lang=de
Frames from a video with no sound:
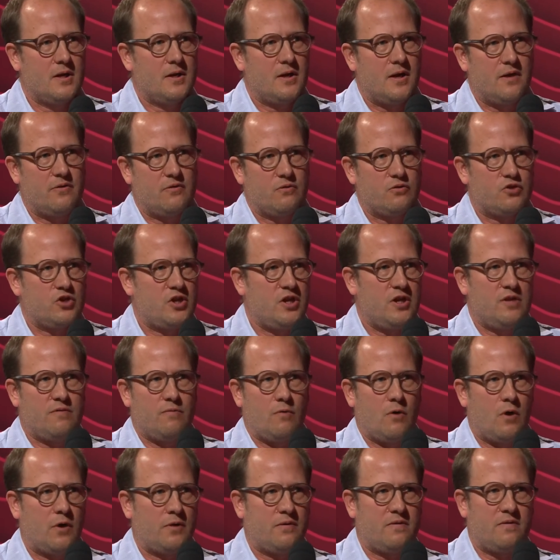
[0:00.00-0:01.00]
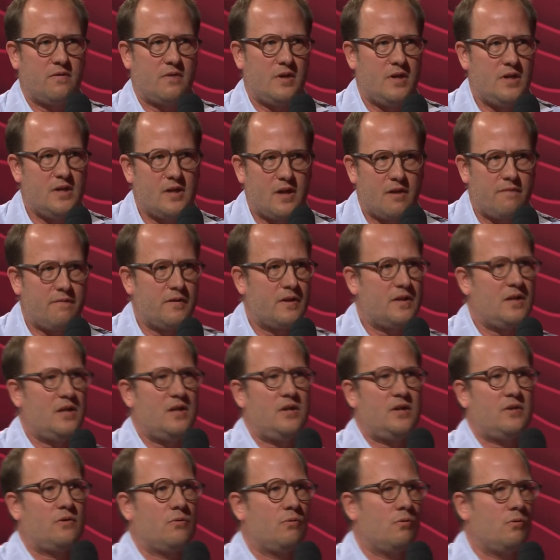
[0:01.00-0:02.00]
Also Stichwort innere
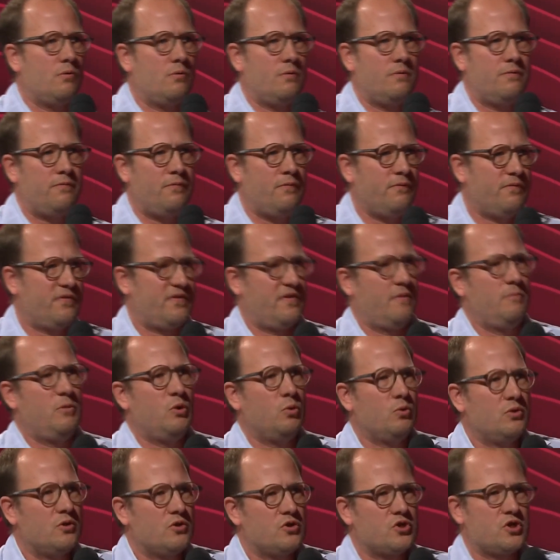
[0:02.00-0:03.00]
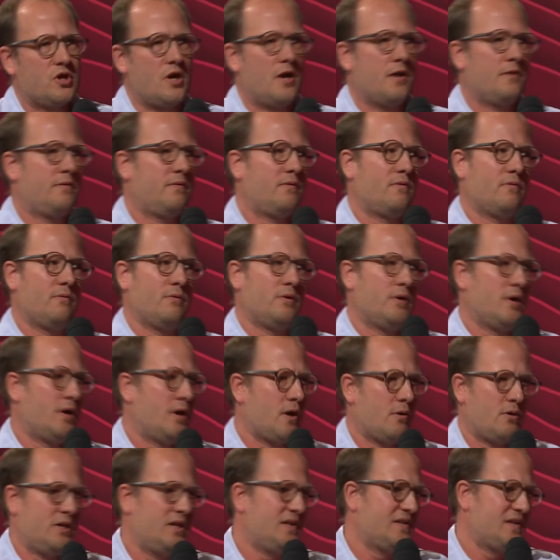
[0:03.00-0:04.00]
Verdichtung, 15 Minuten Stadt
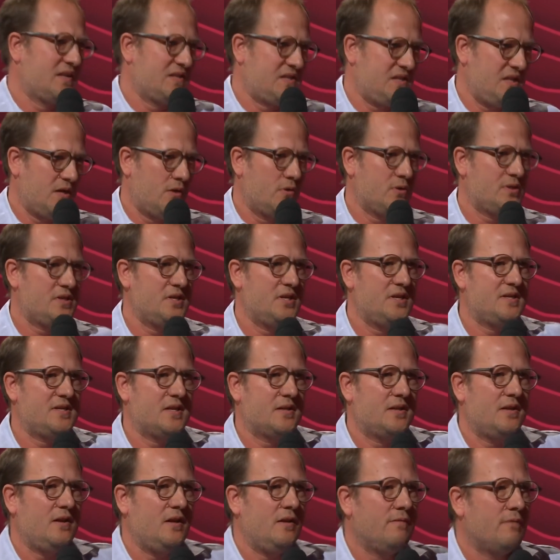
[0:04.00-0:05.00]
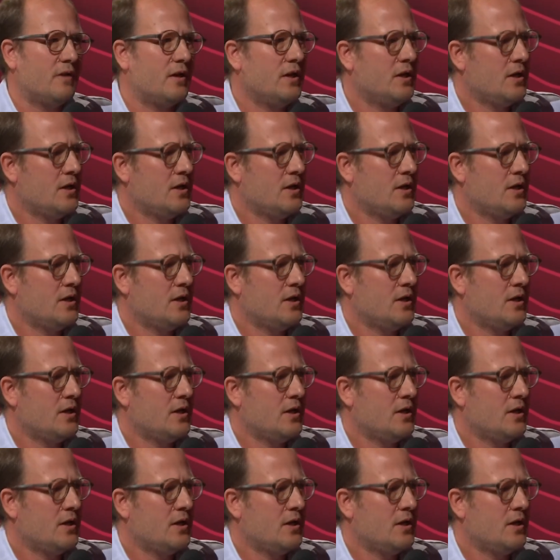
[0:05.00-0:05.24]
oder auch die Zersiedlungsinitiative.